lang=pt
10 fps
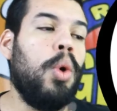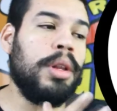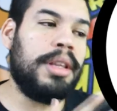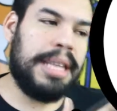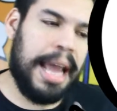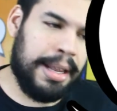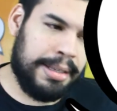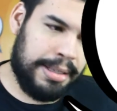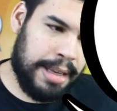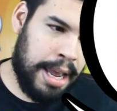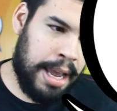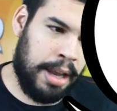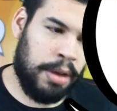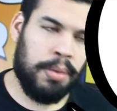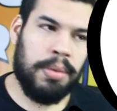O
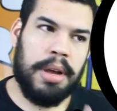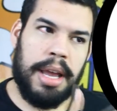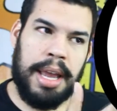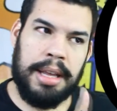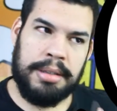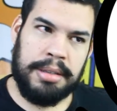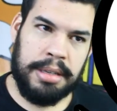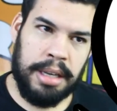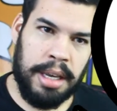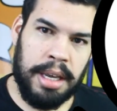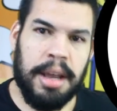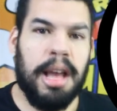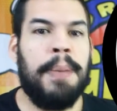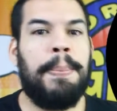desenho em si